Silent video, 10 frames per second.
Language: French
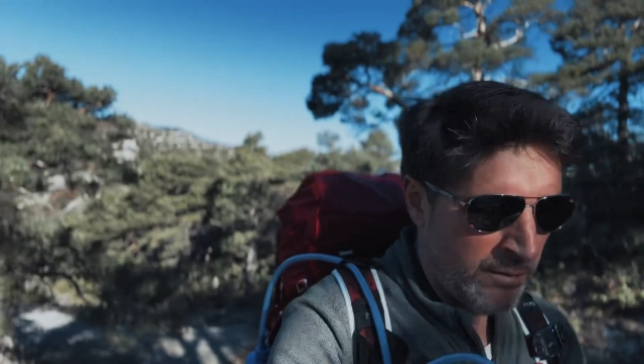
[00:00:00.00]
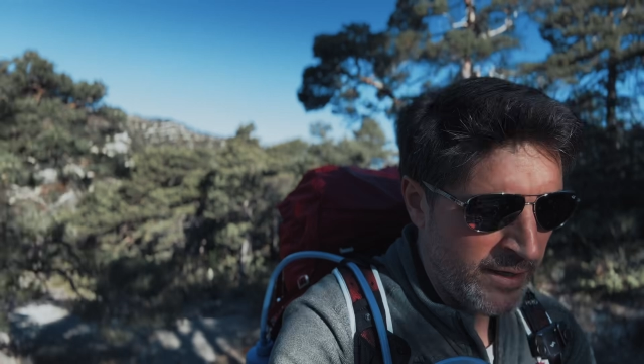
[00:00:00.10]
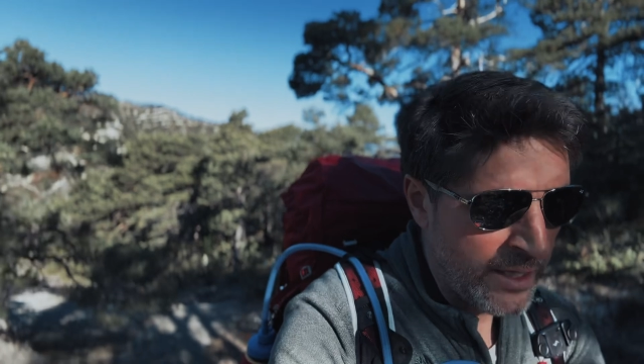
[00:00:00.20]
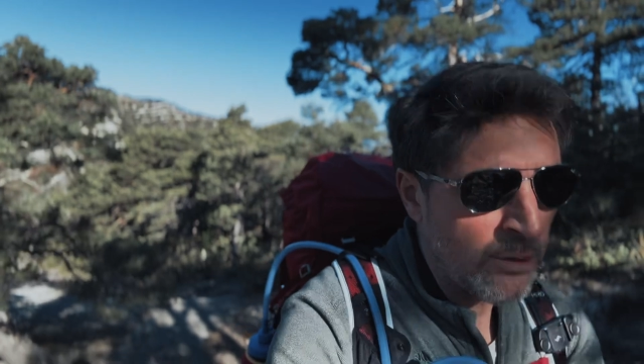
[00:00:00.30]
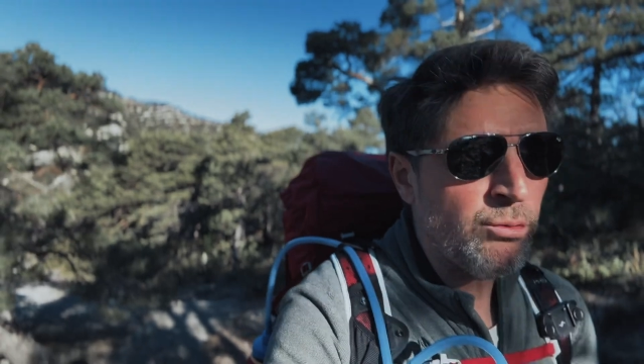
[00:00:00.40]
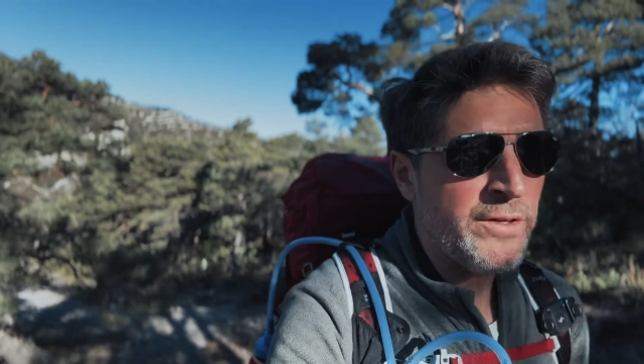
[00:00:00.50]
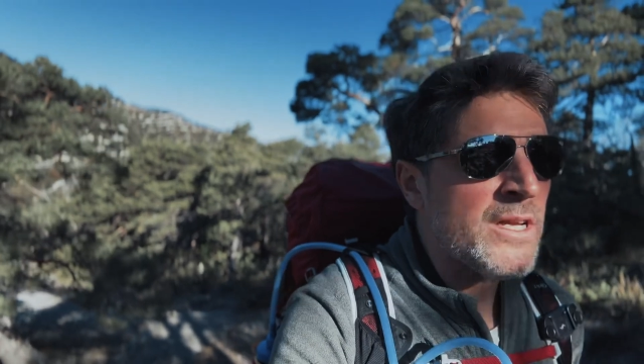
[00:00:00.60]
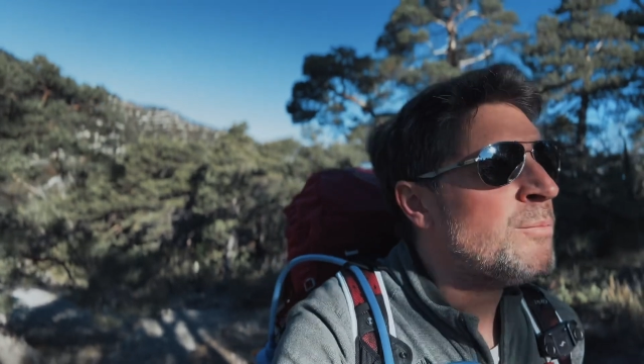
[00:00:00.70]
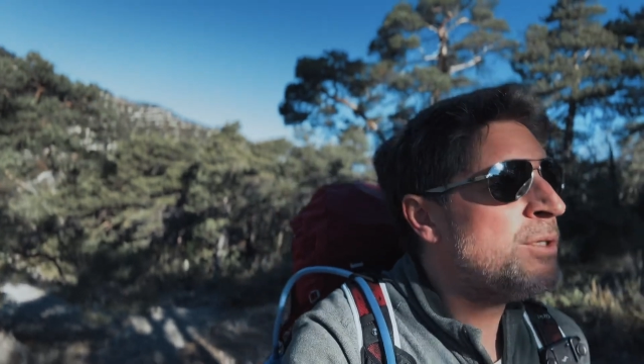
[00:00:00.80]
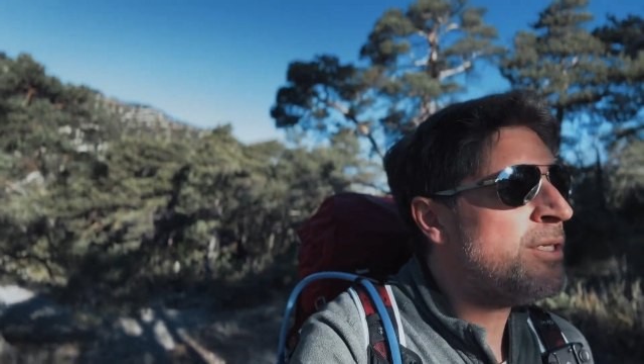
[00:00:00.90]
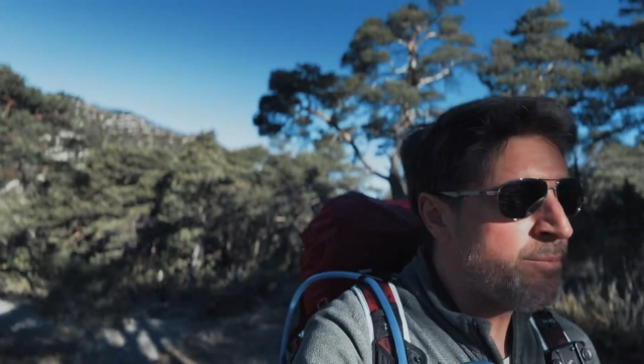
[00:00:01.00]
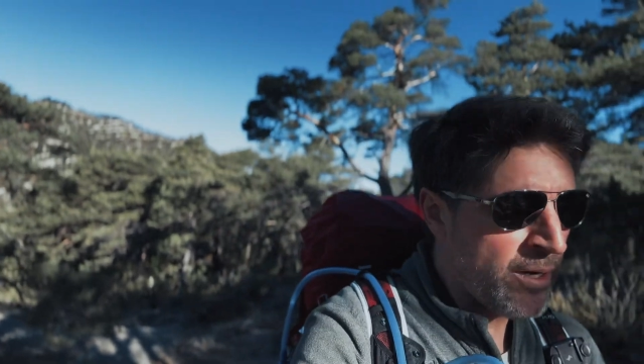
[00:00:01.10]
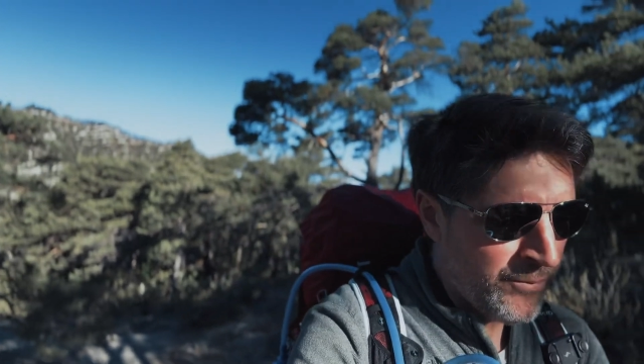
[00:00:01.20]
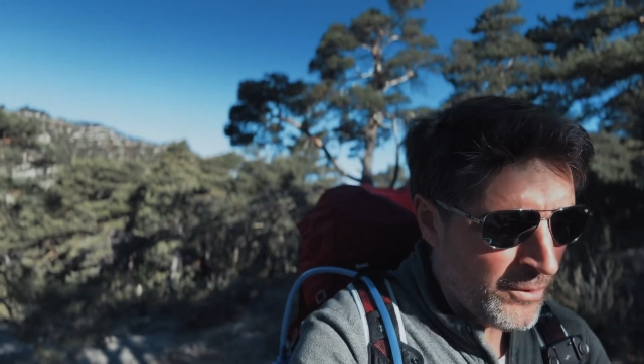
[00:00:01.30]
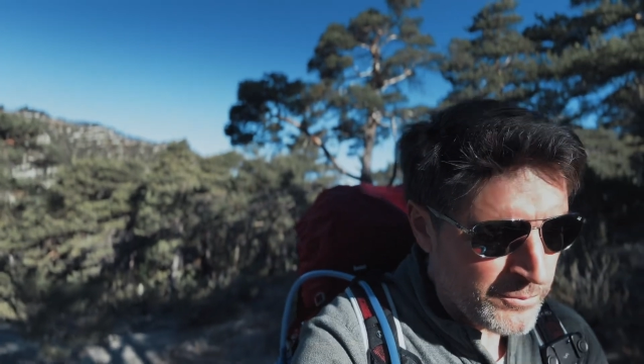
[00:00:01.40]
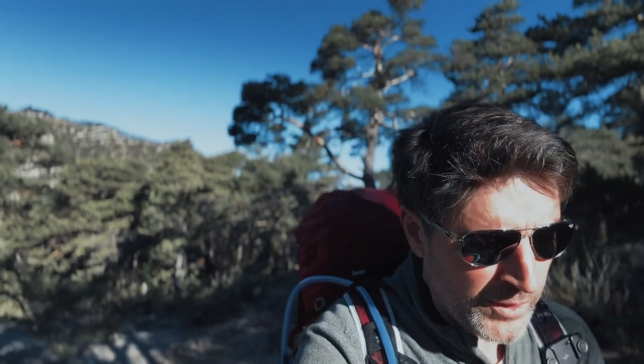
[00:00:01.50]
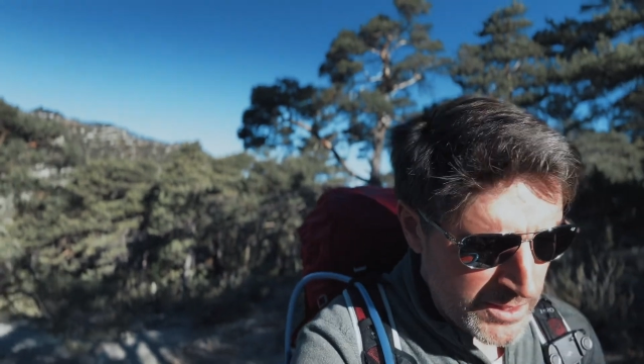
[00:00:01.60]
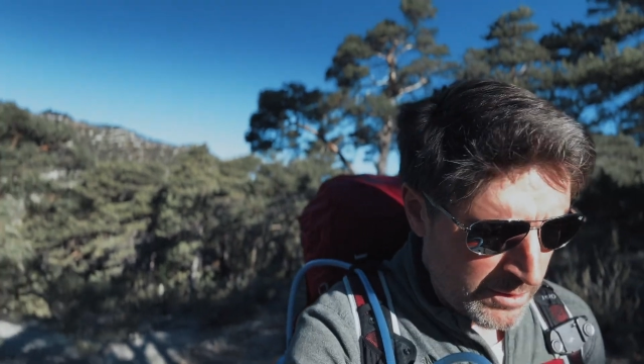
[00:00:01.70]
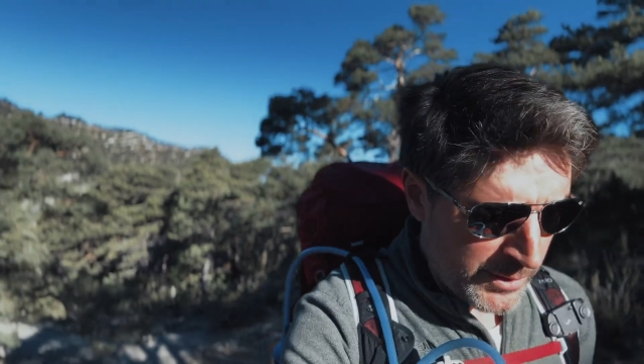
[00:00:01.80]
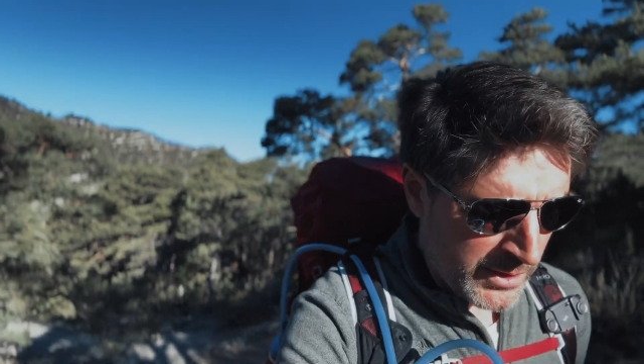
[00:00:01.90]
On va aller retrouver cette petite plateforme très
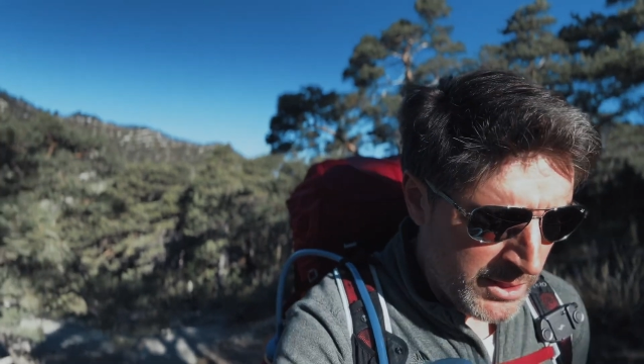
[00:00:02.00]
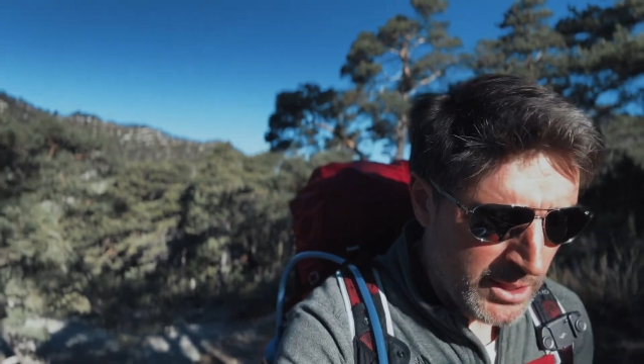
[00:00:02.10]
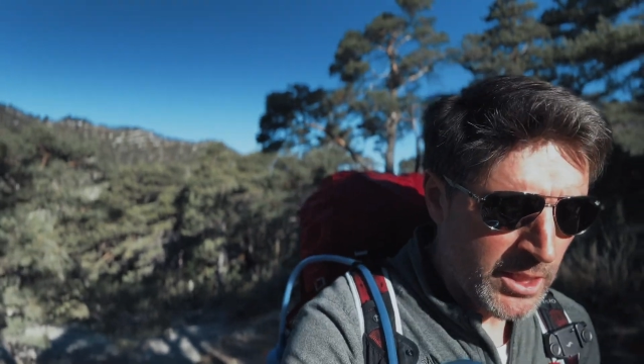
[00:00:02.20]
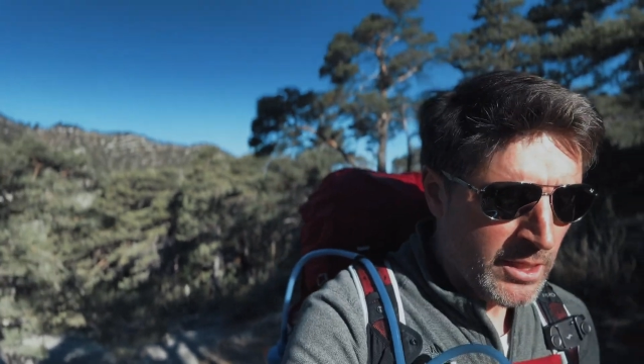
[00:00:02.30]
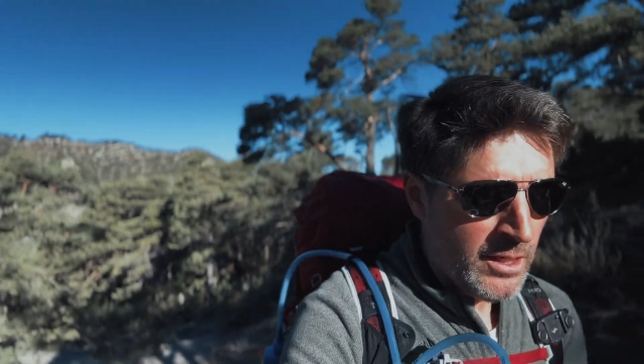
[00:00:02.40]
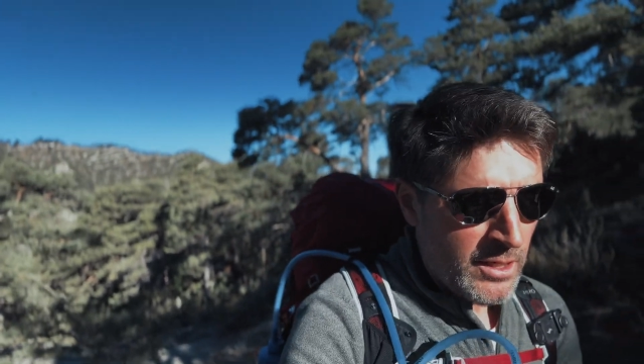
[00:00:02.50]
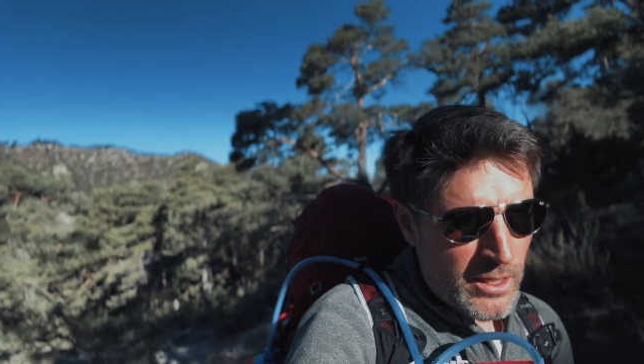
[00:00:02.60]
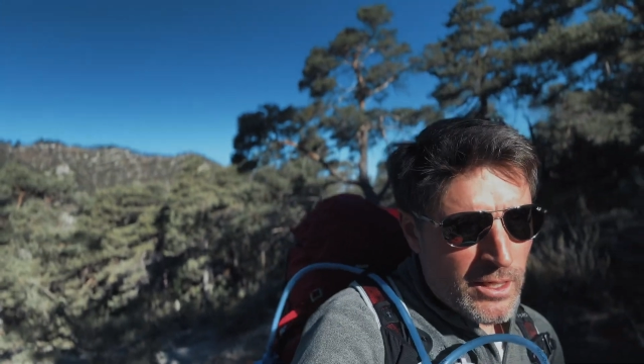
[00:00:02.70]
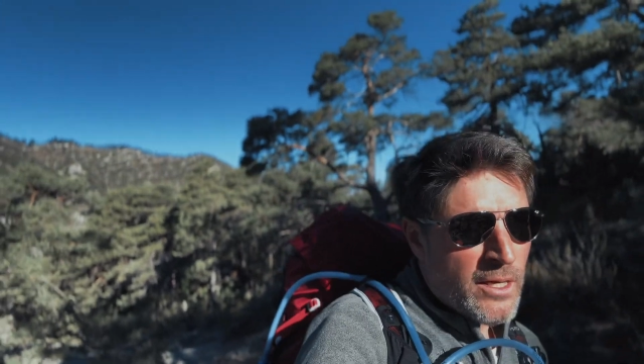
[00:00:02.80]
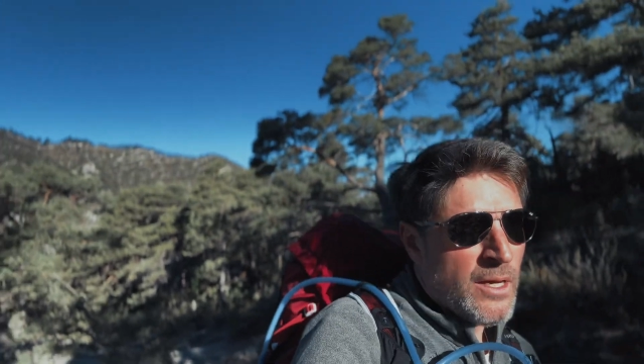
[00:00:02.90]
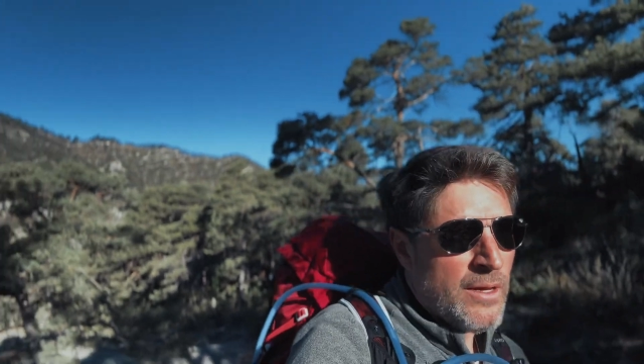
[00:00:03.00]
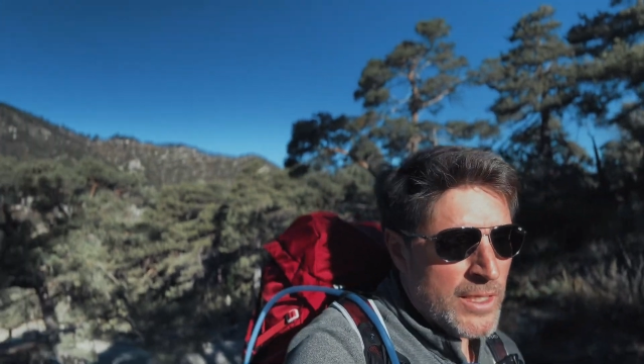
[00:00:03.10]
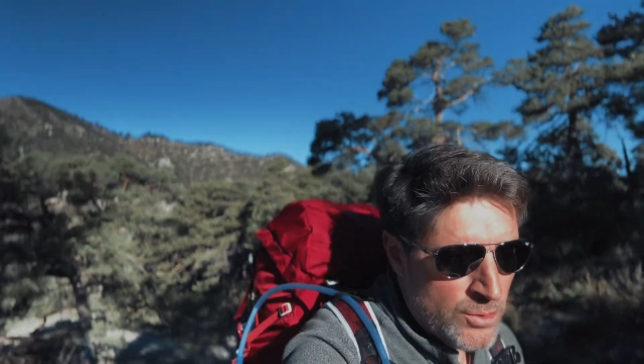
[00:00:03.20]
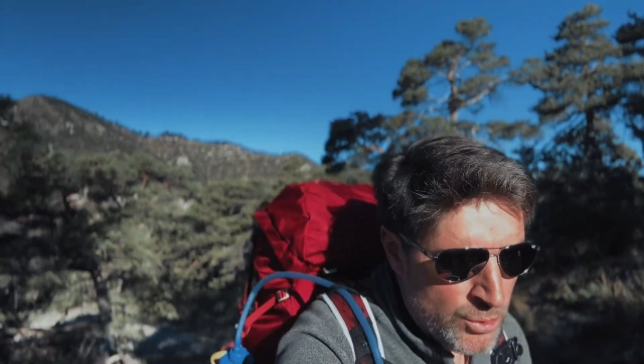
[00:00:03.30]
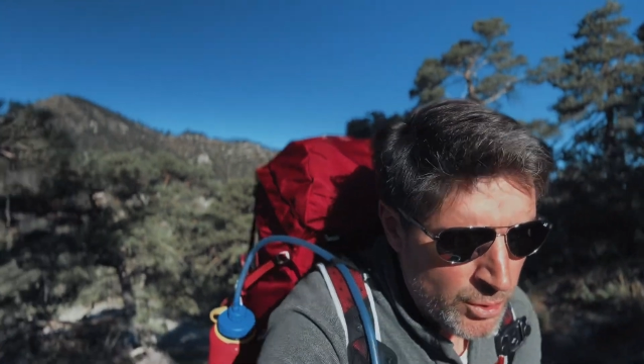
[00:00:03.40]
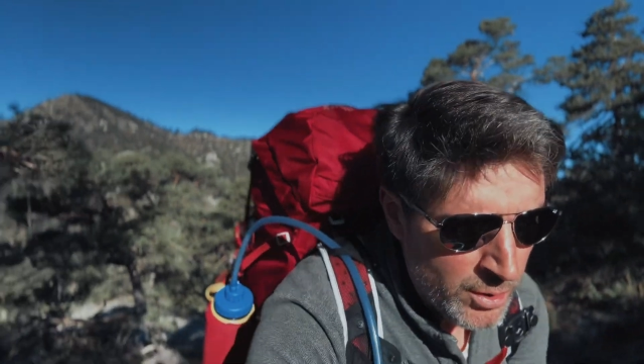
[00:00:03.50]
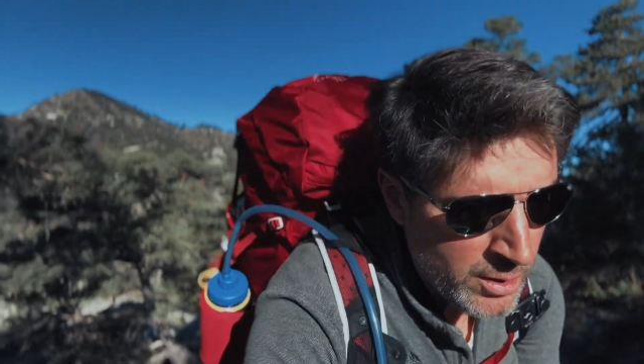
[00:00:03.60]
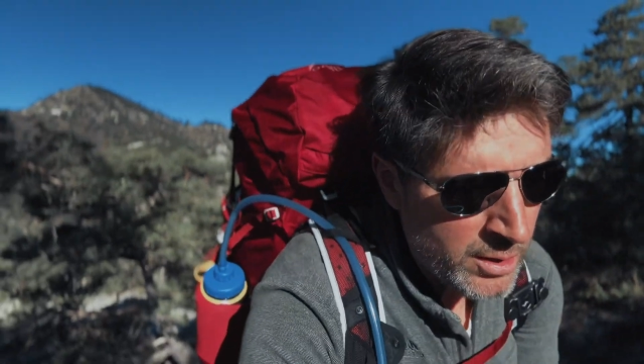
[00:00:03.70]
sympathique avec une,